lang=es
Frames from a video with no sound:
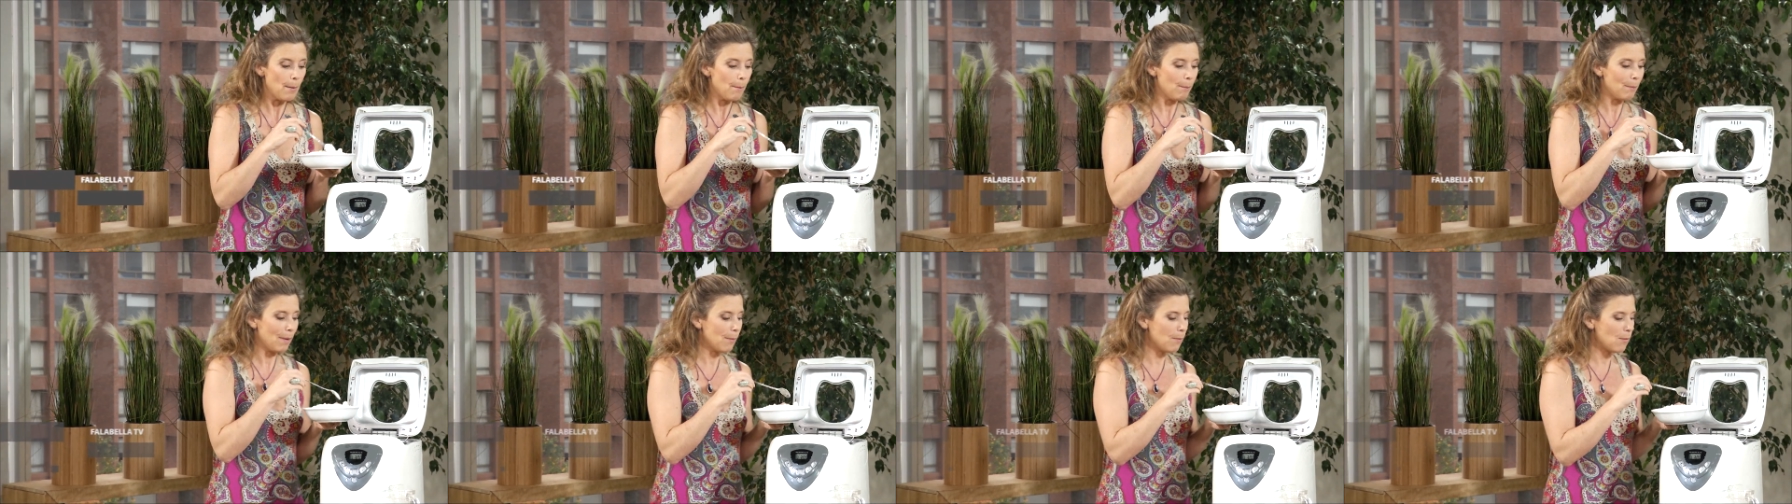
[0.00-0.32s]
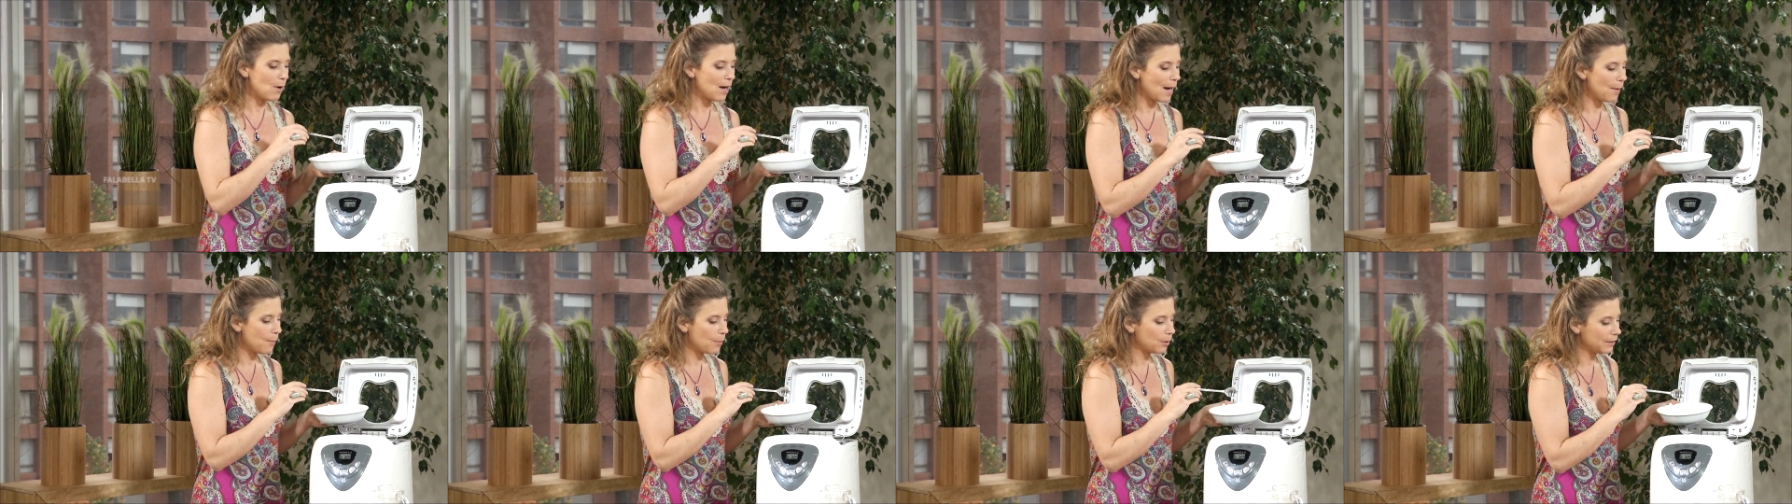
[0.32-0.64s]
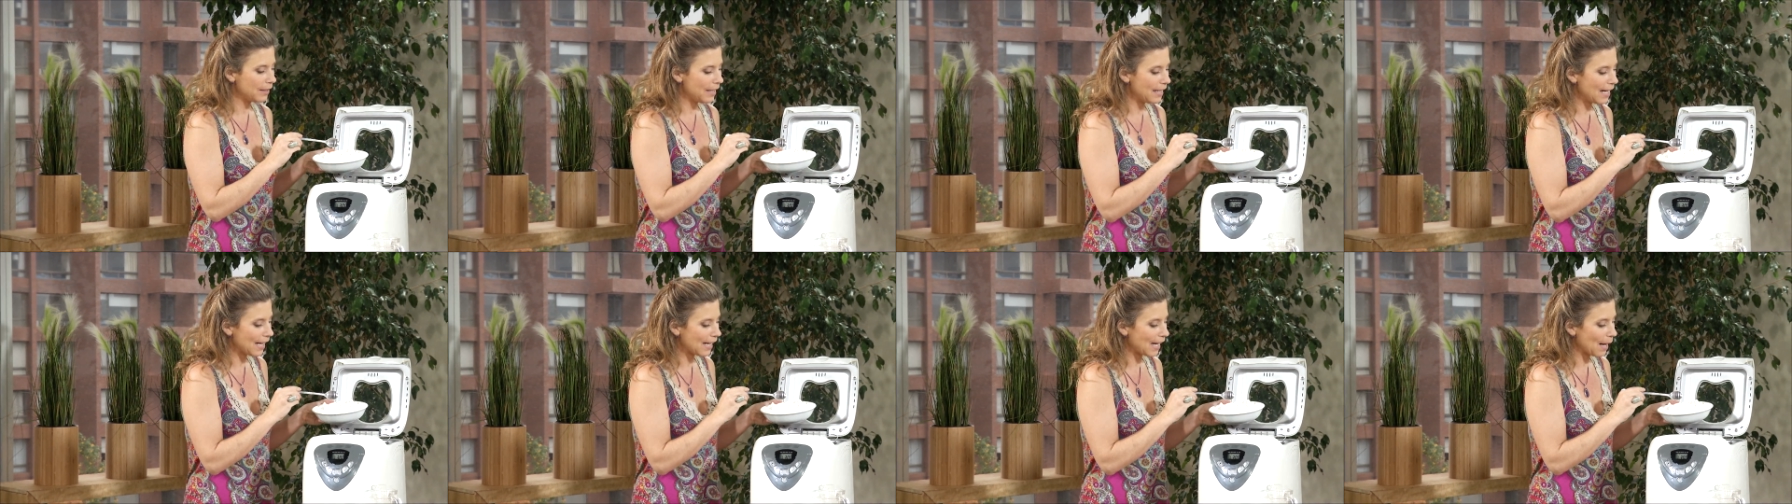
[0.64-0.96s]
Vamos a
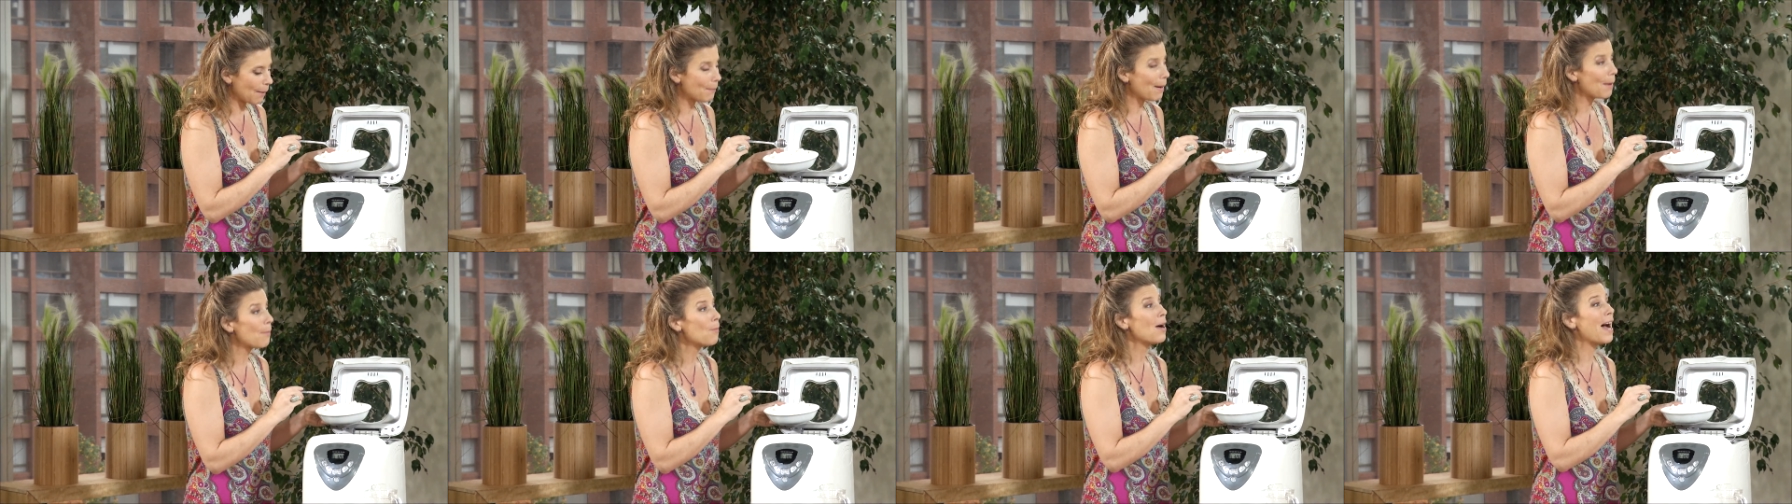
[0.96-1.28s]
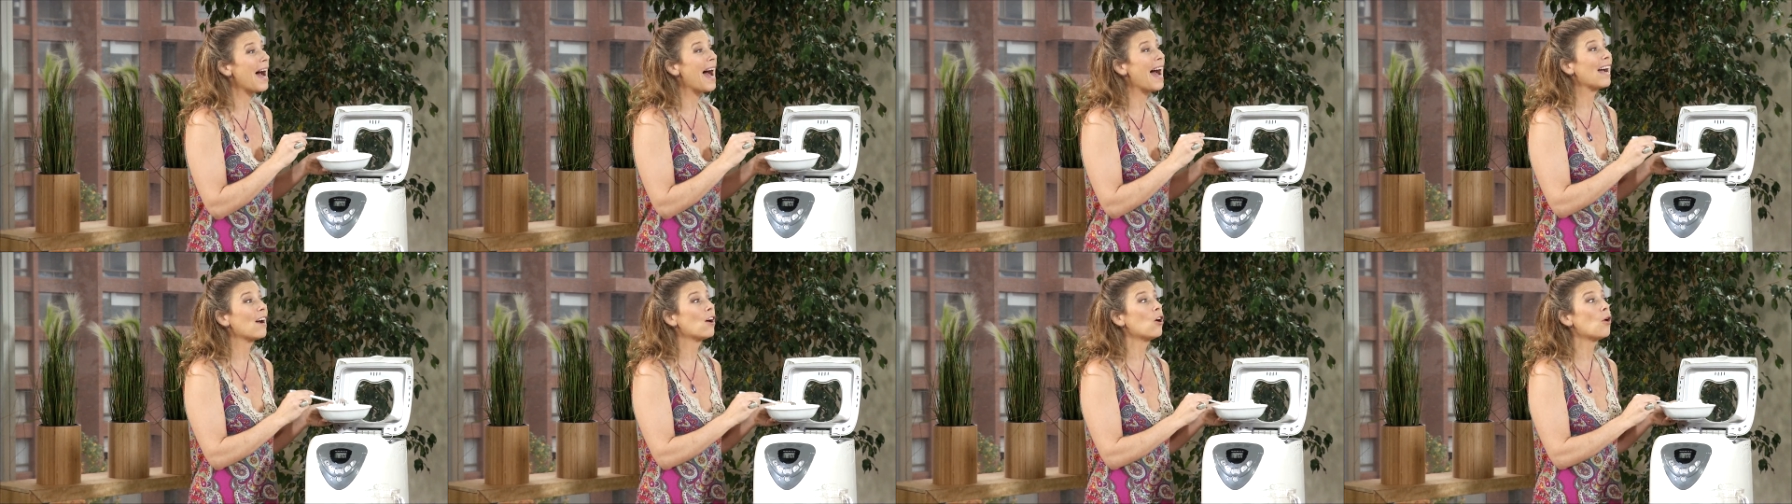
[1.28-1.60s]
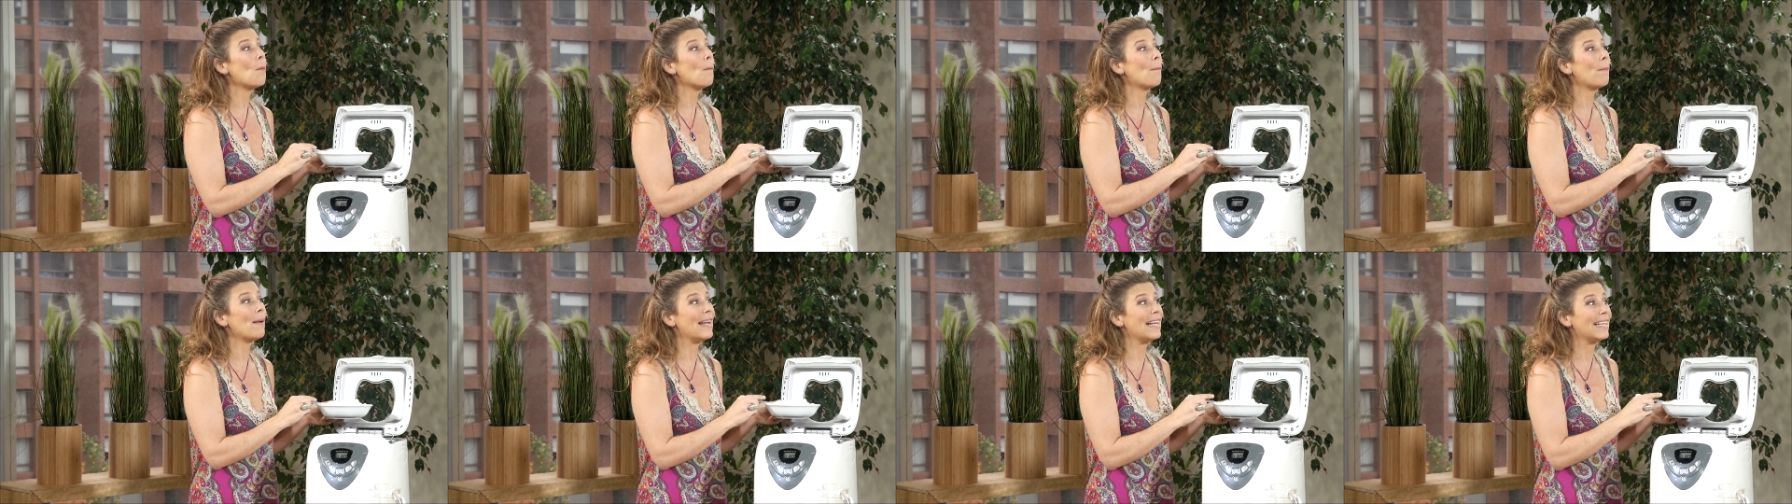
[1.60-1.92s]
poner, vamos a
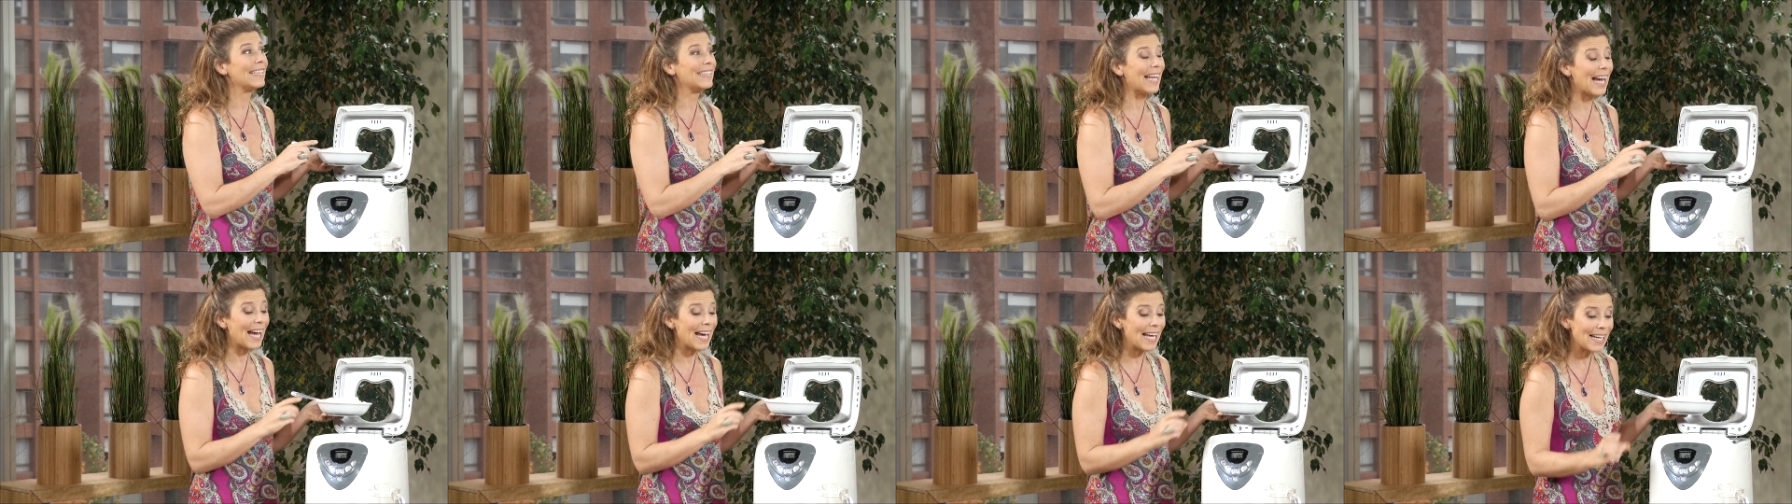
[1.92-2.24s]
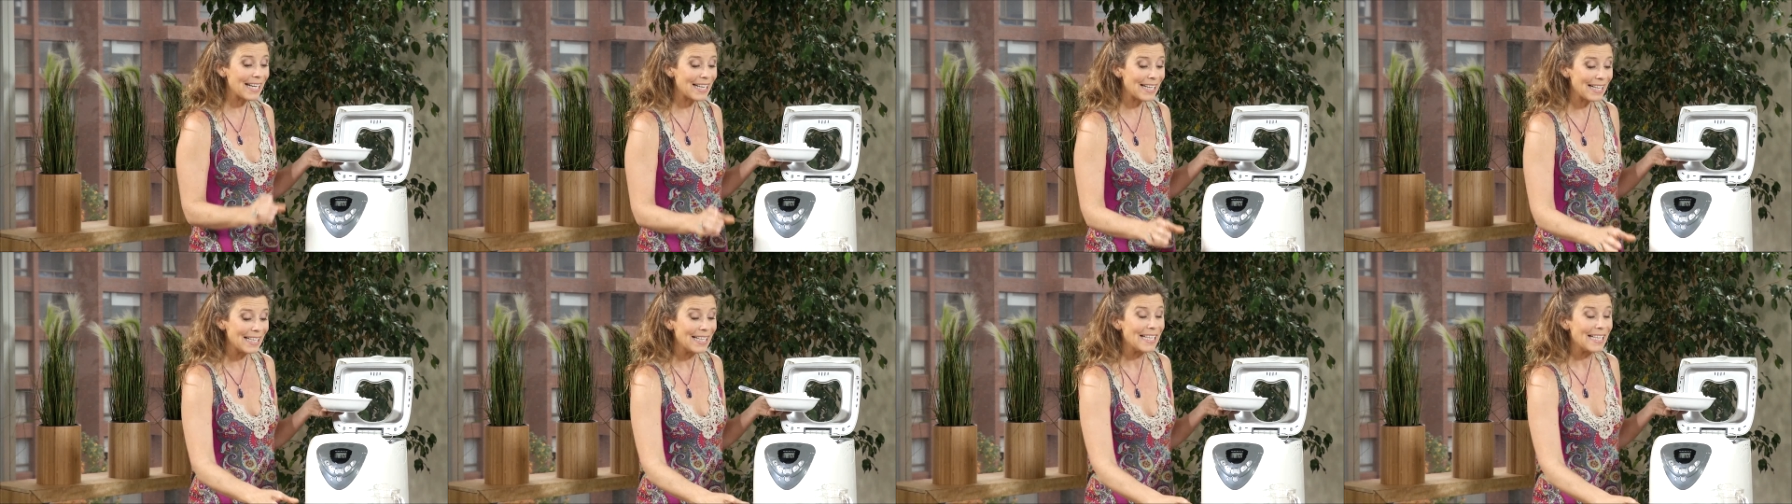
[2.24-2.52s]
completar